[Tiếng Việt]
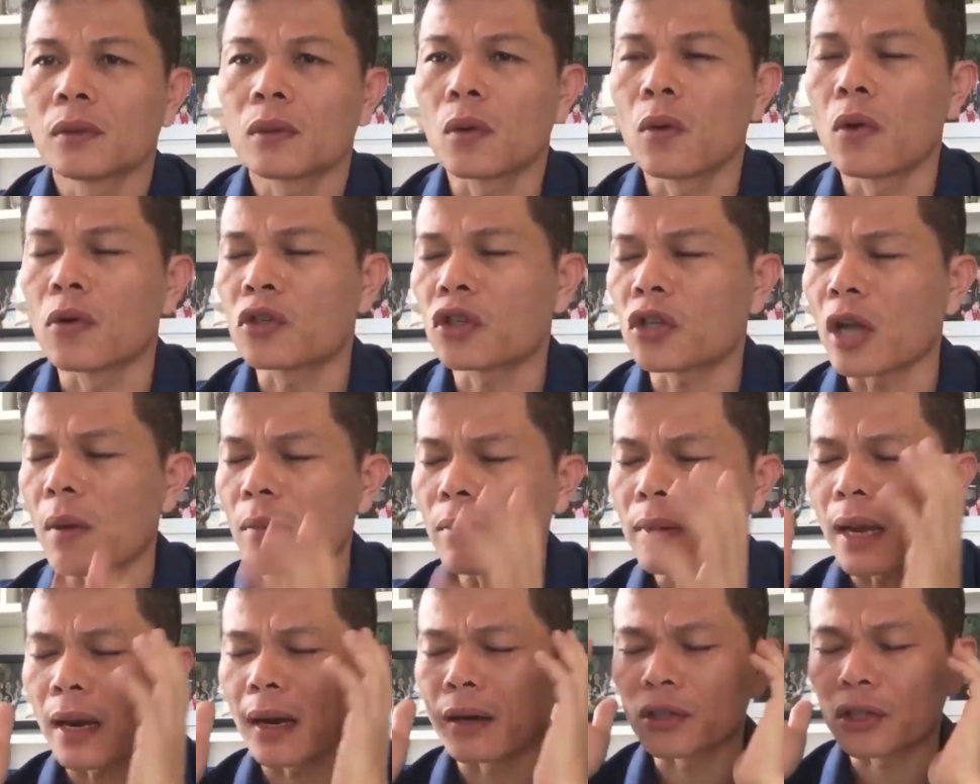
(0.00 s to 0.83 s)
cuộc
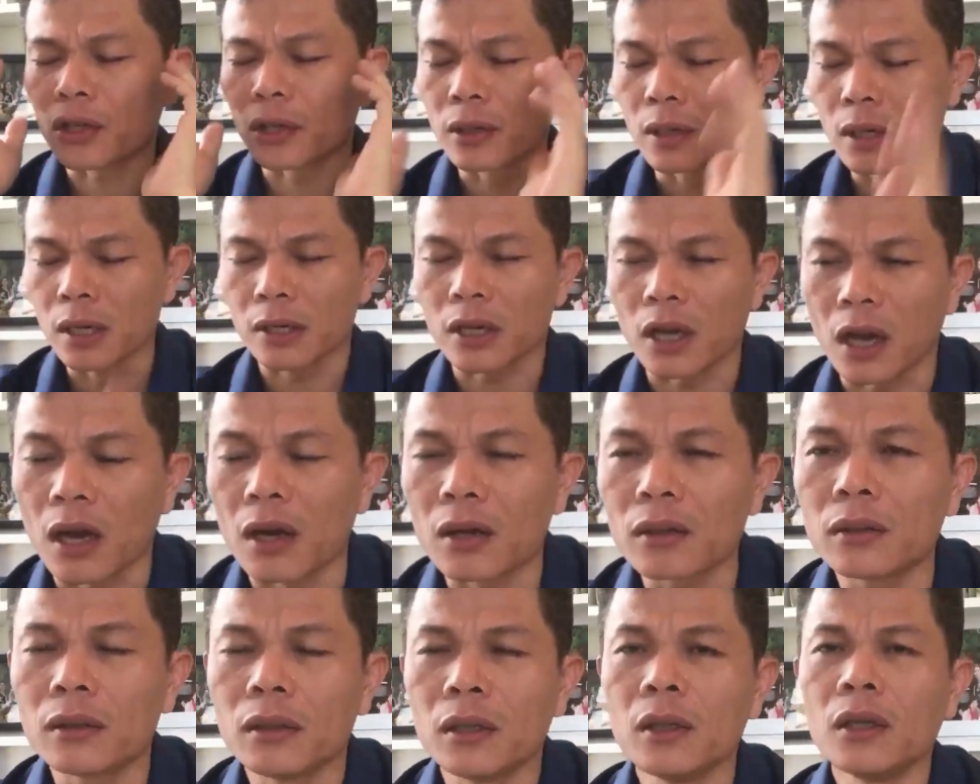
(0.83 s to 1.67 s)
sống này là sự lựa
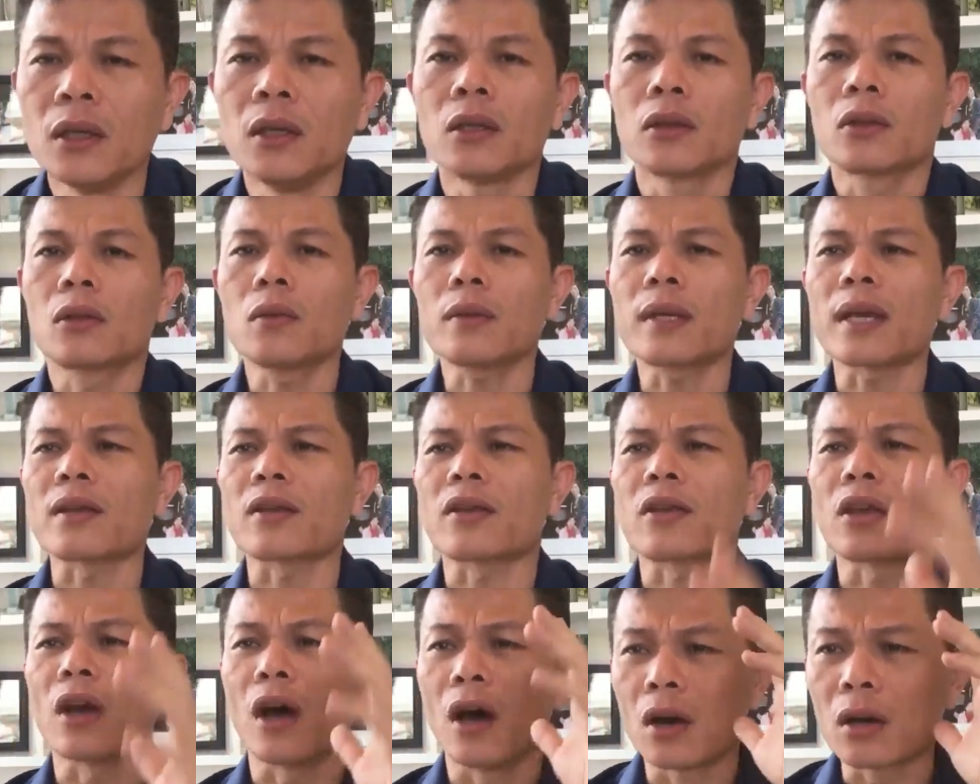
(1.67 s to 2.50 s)
chọn tôi sẽ
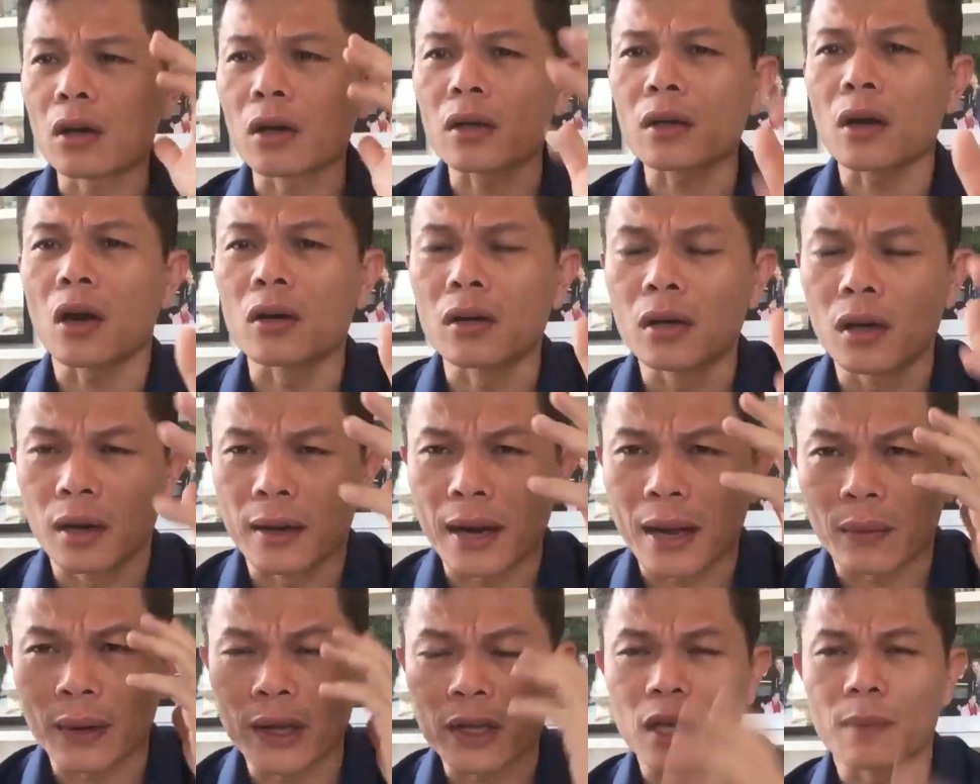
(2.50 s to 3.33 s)
chọn cái con đường
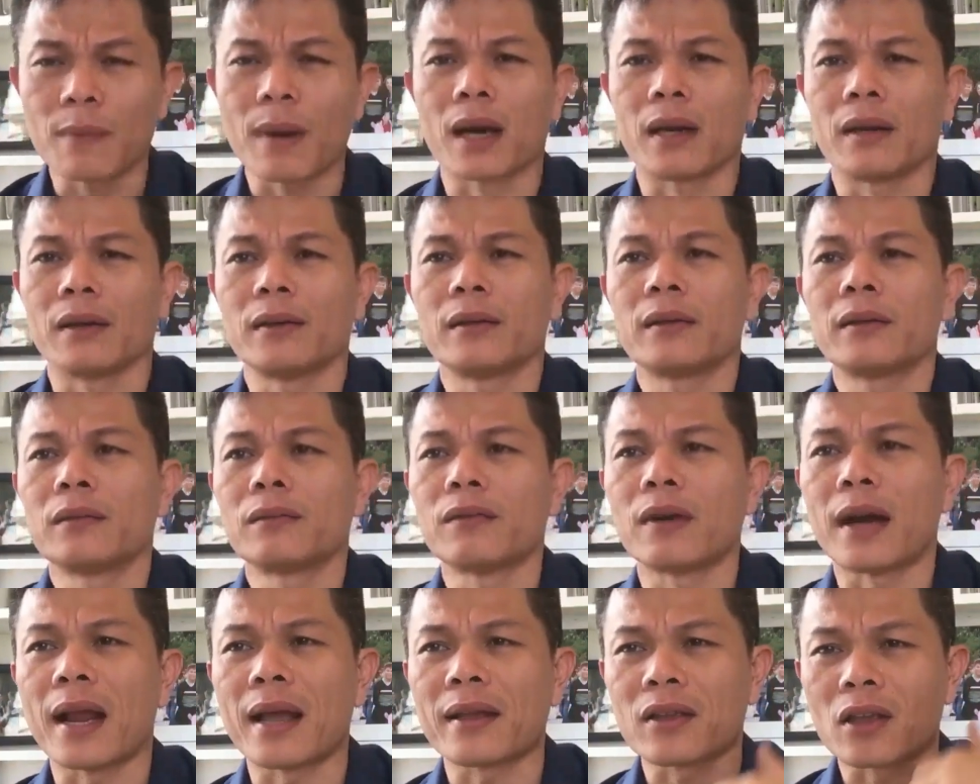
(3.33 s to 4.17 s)
nào đi cho mình
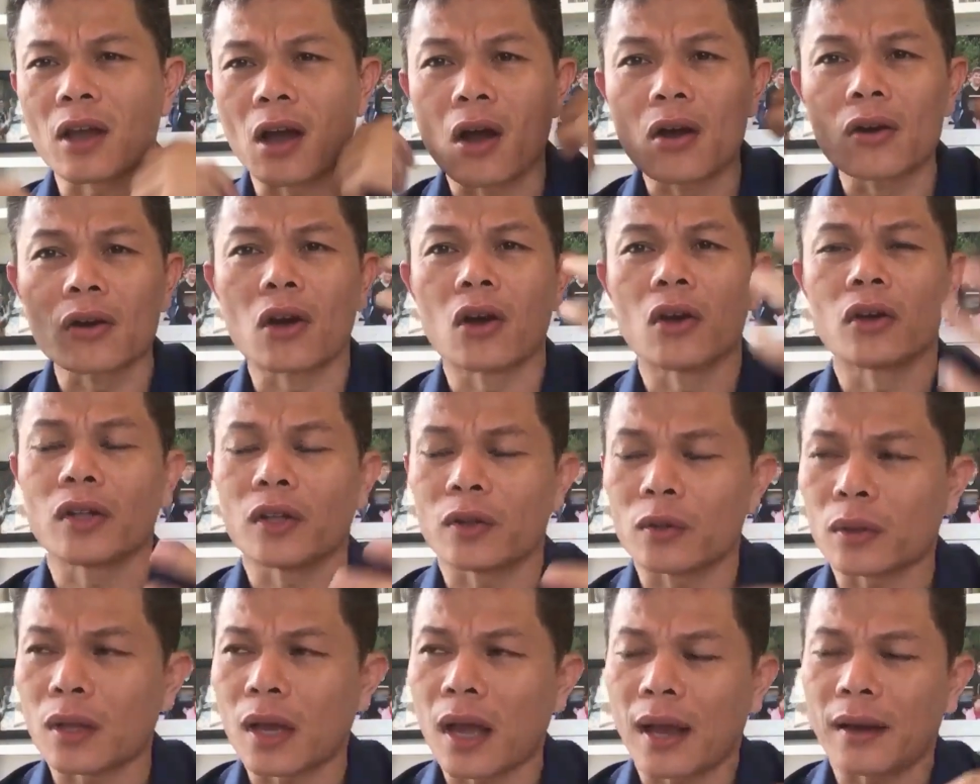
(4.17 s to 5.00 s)
và đã chọn rồi thì
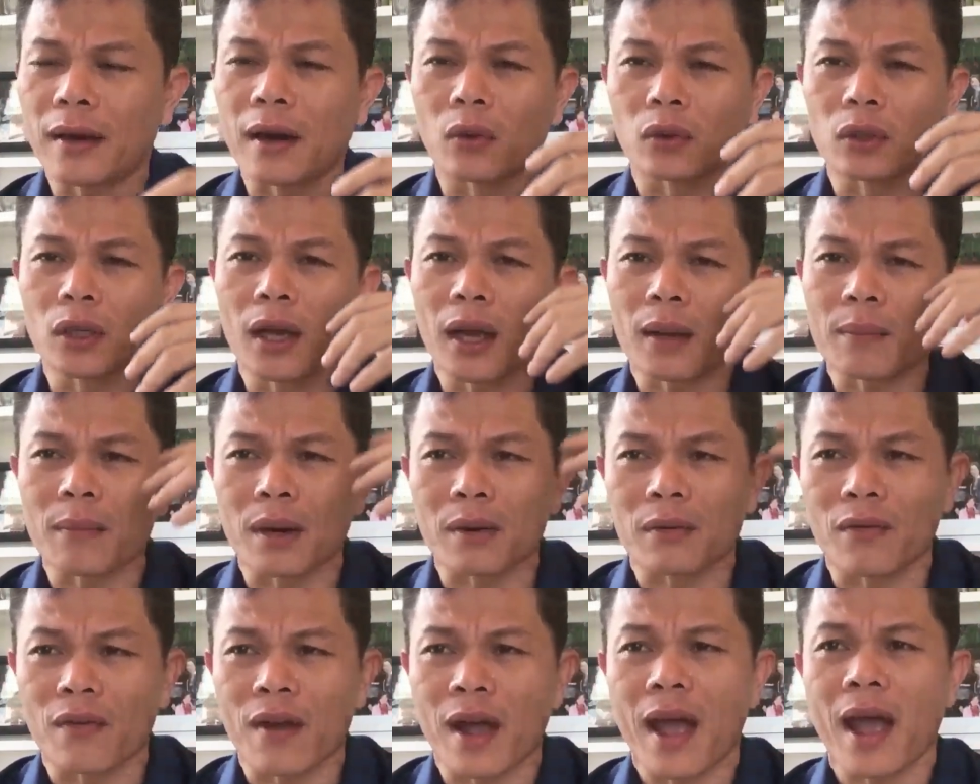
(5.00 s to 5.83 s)
chúng ta hãy đầu tư hết
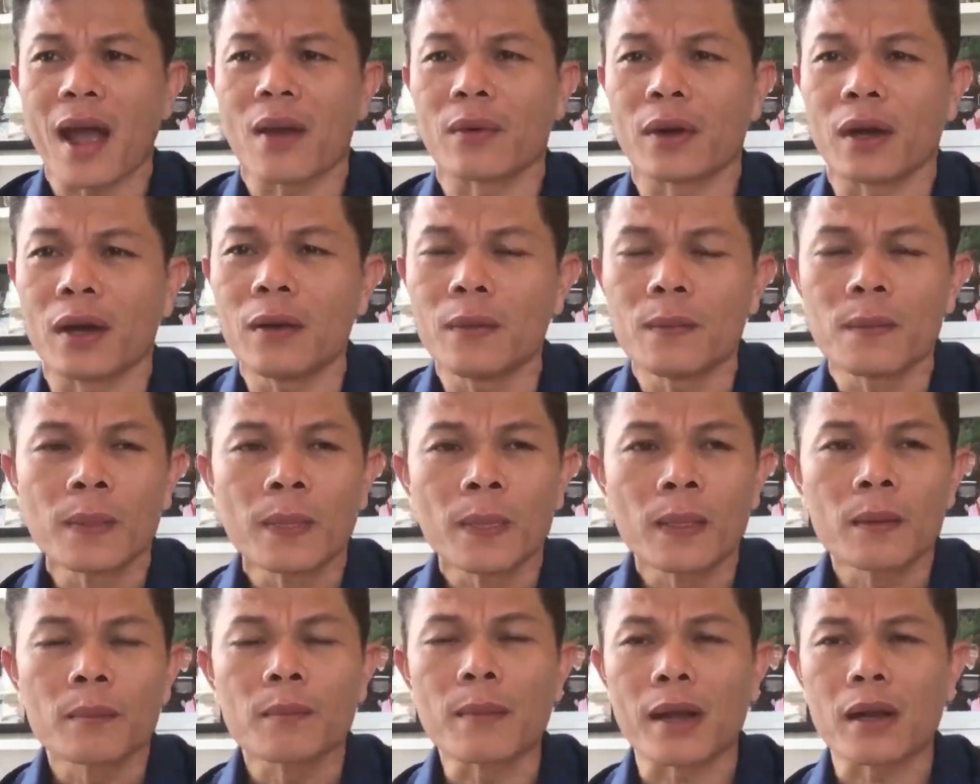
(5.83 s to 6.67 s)
mình vào nó
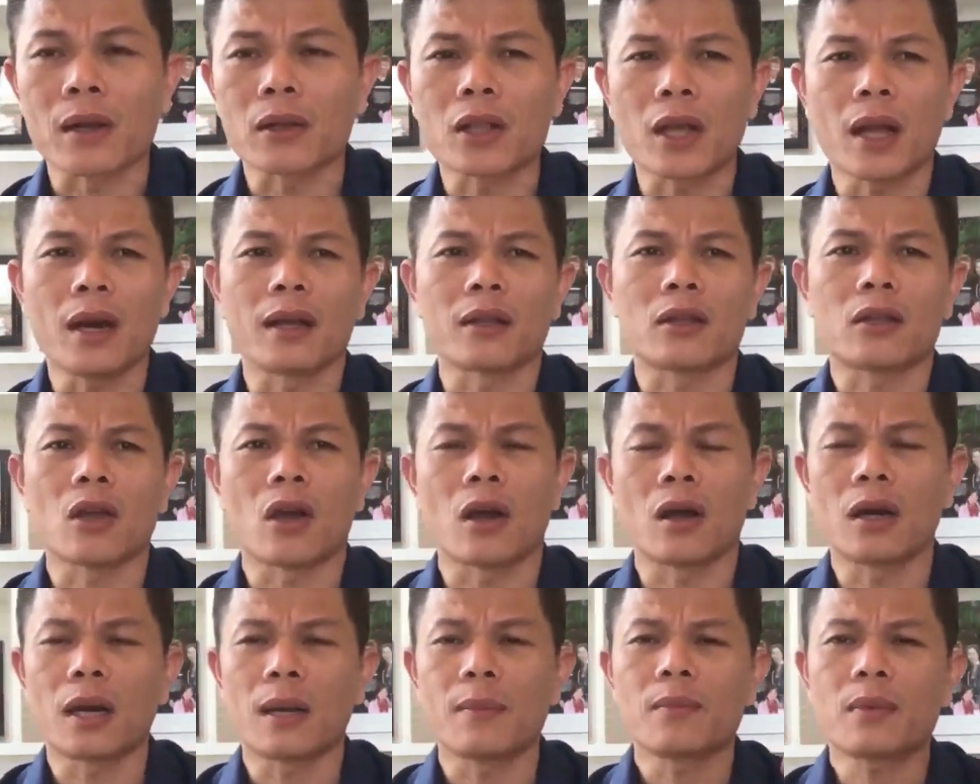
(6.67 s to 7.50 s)
bạn có thể là
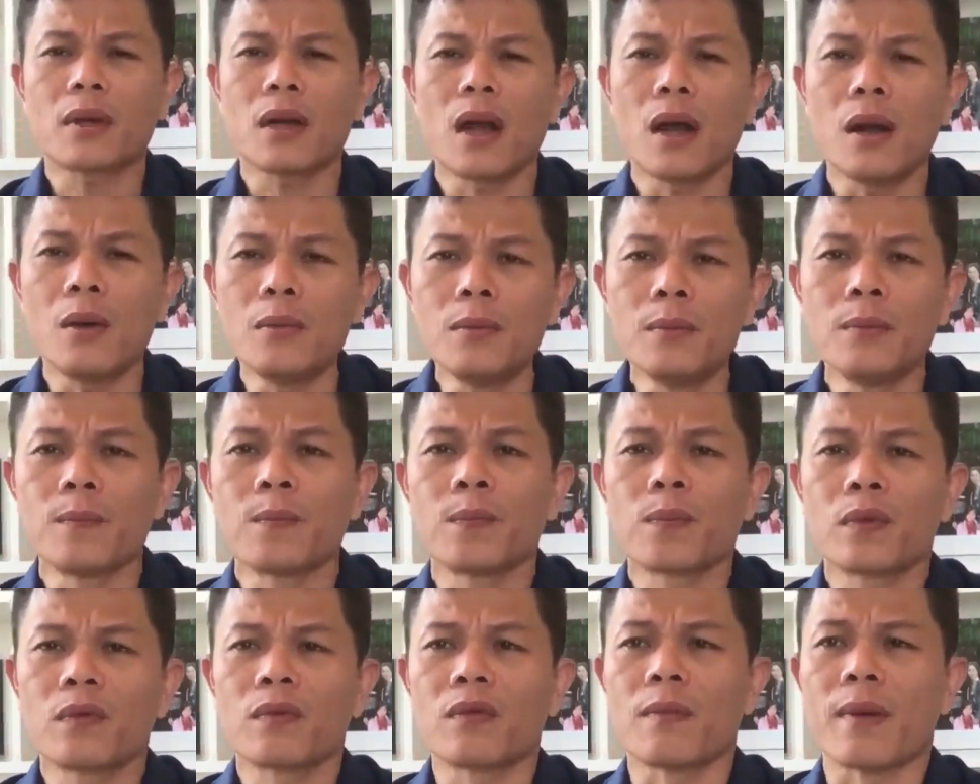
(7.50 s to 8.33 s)
chọn làm con
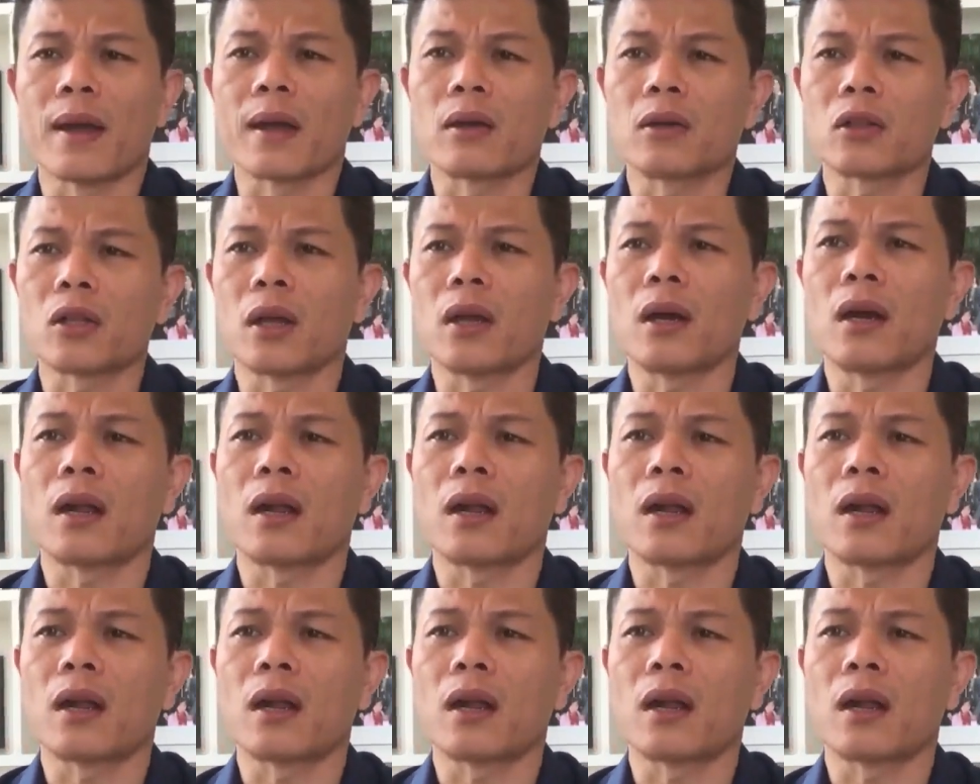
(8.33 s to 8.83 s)
và bạn có thể